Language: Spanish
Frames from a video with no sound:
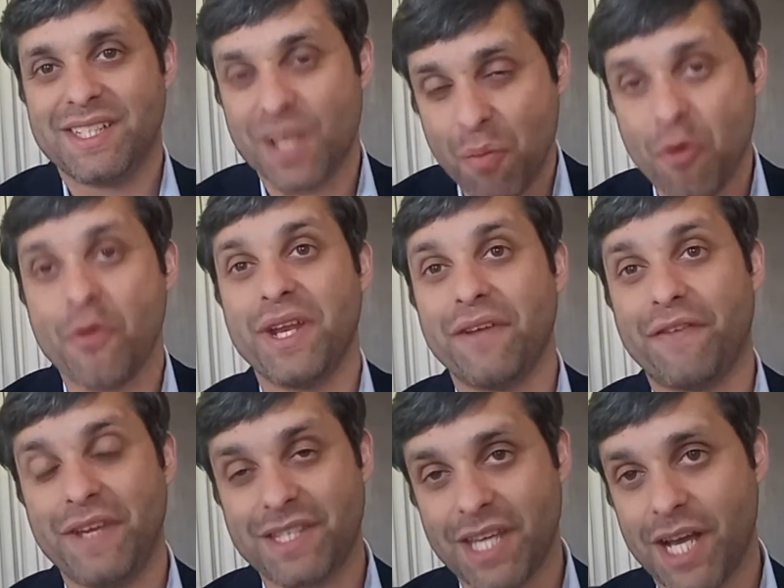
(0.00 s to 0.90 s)
seamos
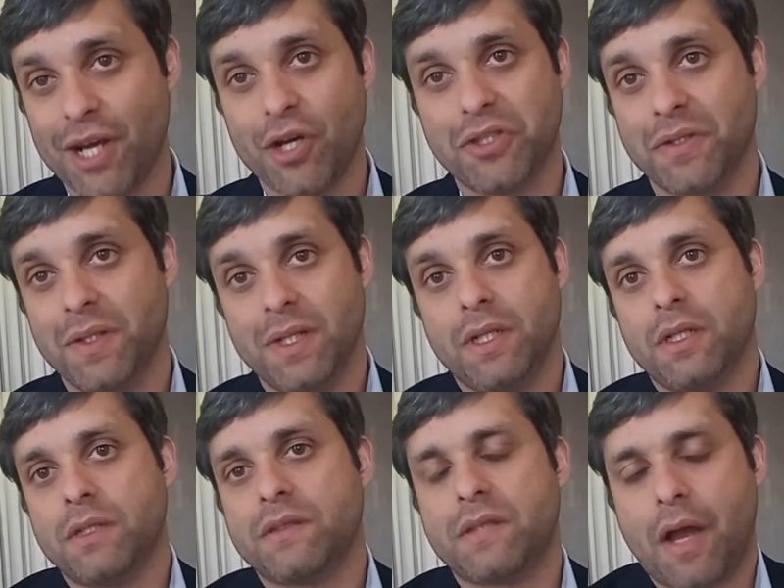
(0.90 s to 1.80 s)
beneficiados.
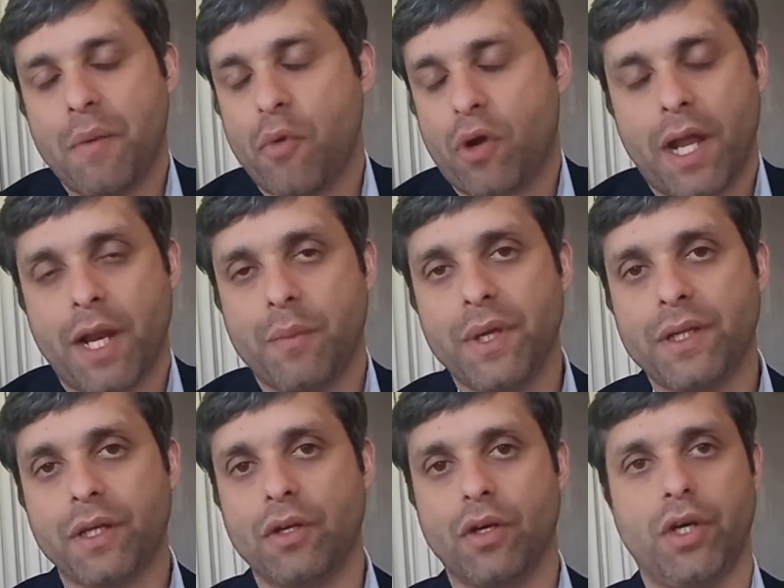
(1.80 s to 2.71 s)
Sabemos
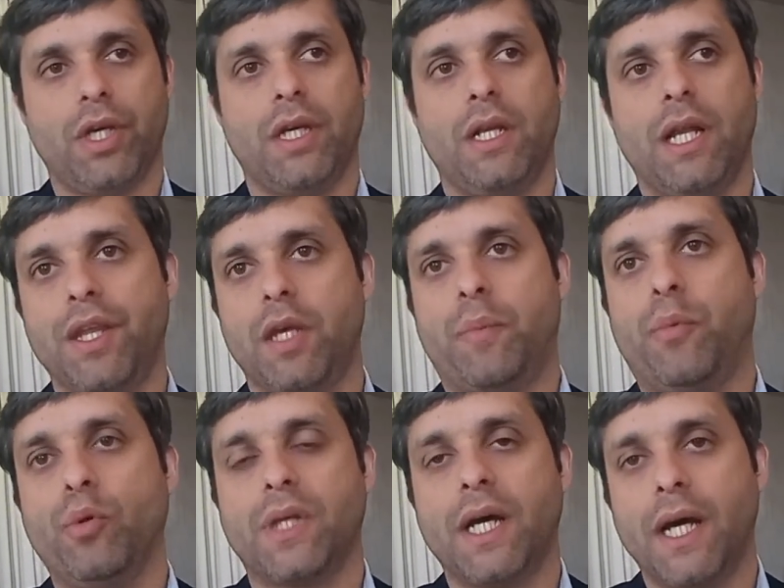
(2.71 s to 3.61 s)
claramente que hoy la
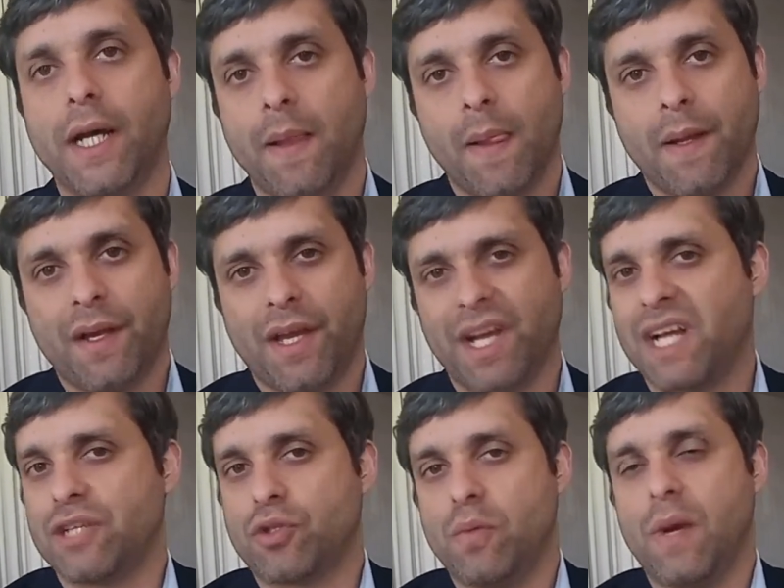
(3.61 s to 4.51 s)
disputa es
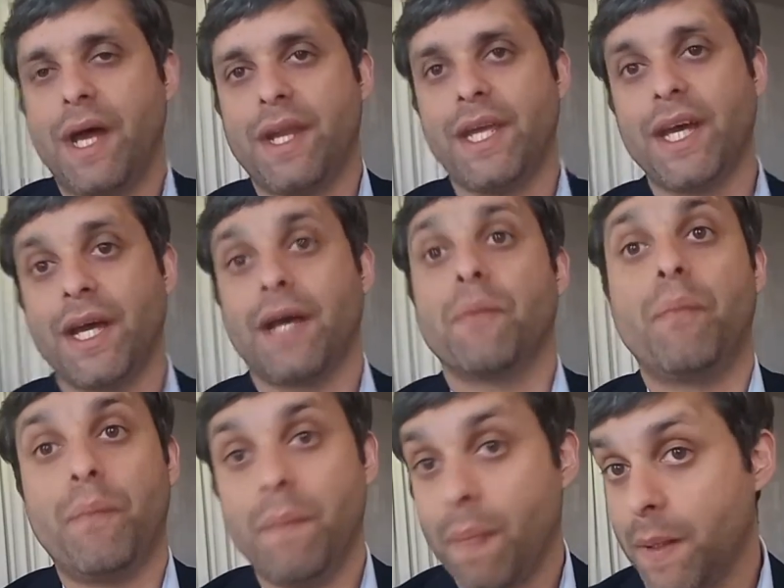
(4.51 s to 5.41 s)
Jesús María.
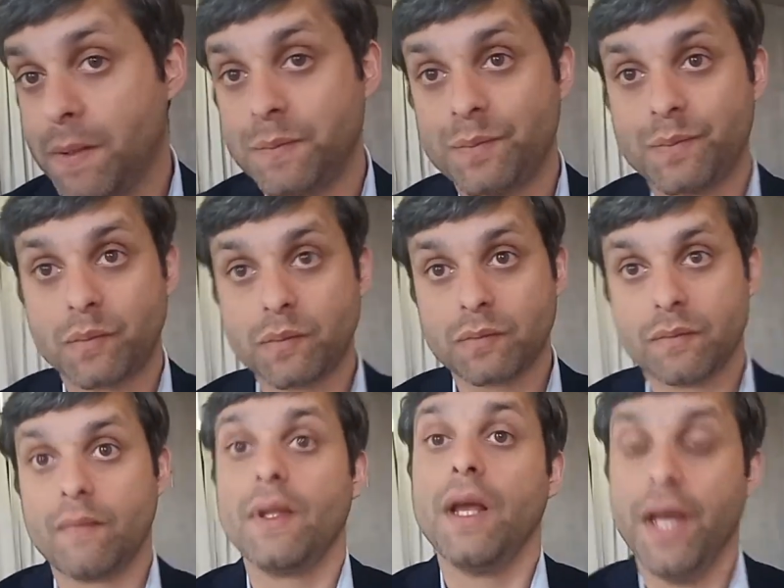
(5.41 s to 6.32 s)
Pero Jesús María ganó mi
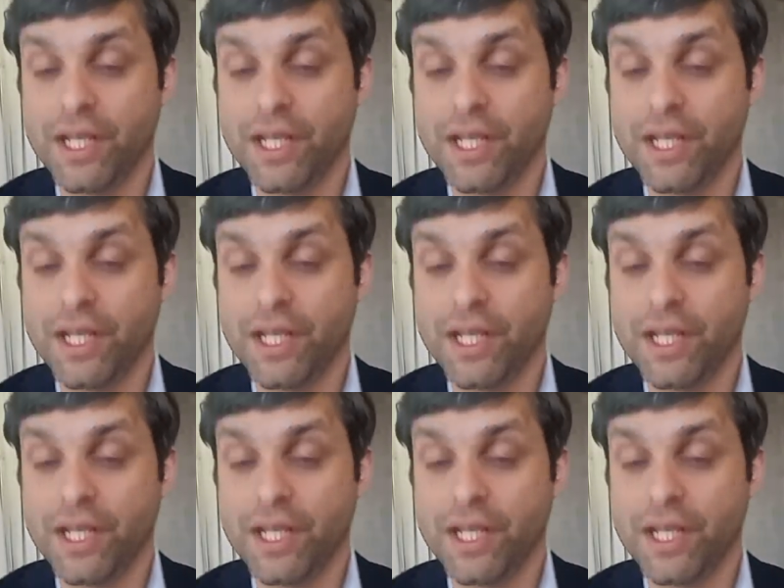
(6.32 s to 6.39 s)
ley.